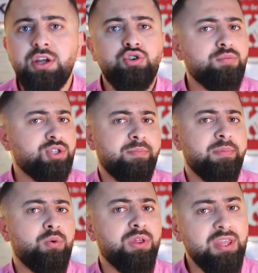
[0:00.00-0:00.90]
شو
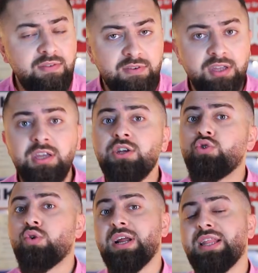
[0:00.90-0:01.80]
مسمى الوظيفي،
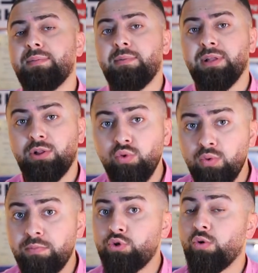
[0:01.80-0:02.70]
شو الراتب
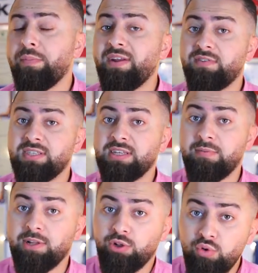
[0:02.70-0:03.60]
المطلوب، شو البنفيتس
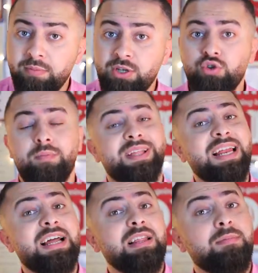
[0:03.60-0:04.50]
المطلوبه، شو
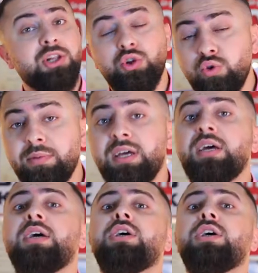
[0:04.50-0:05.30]
البدلات المطلوبه،